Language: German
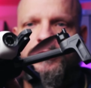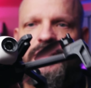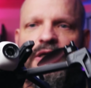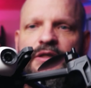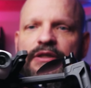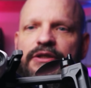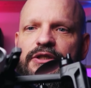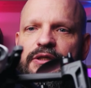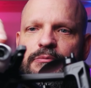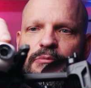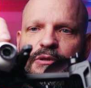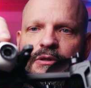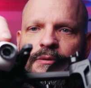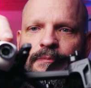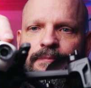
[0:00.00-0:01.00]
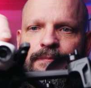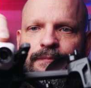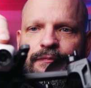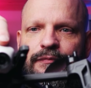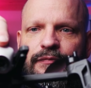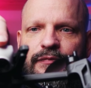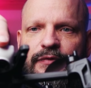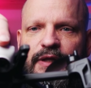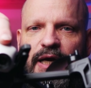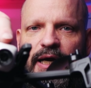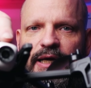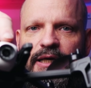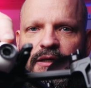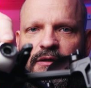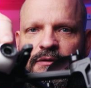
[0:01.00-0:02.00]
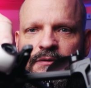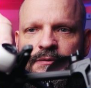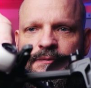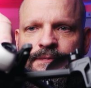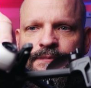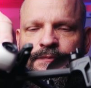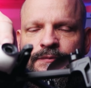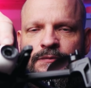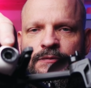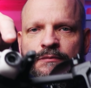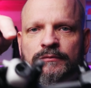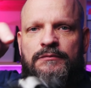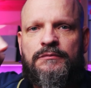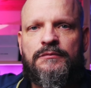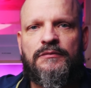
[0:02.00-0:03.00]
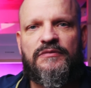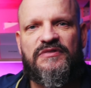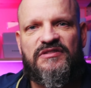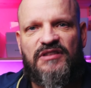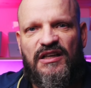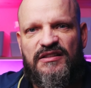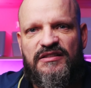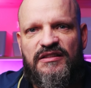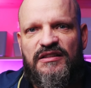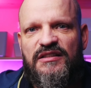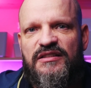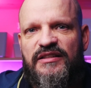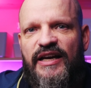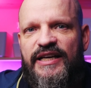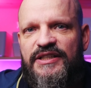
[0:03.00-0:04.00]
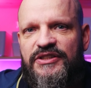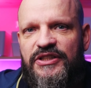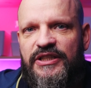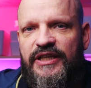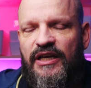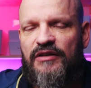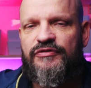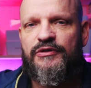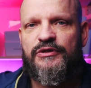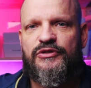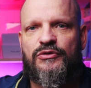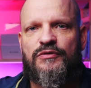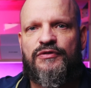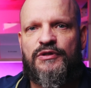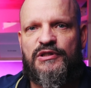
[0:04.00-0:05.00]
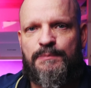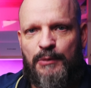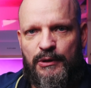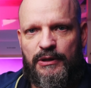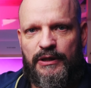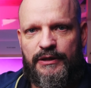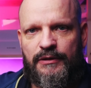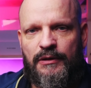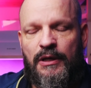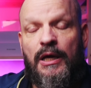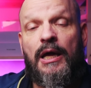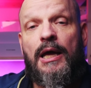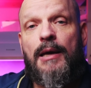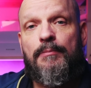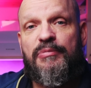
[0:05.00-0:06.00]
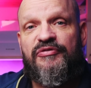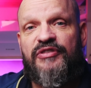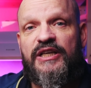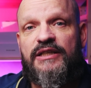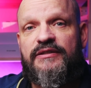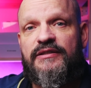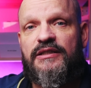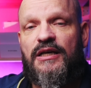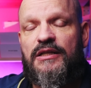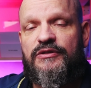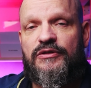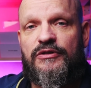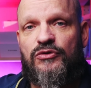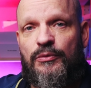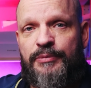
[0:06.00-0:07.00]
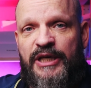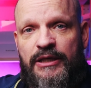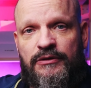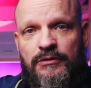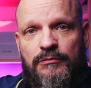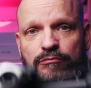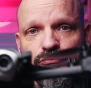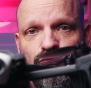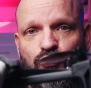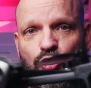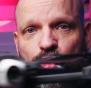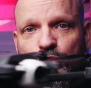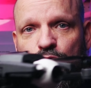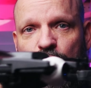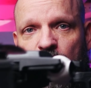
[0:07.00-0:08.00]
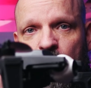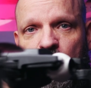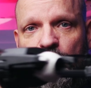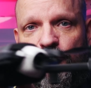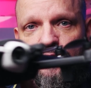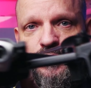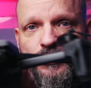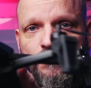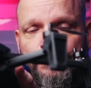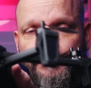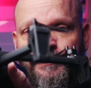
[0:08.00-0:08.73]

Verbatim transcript: kann den Gimbal neigen. Das ist eigentlich die Kernfunktion von Spotlight. Bewegt sich also das Objekt, dreht die Kamera sich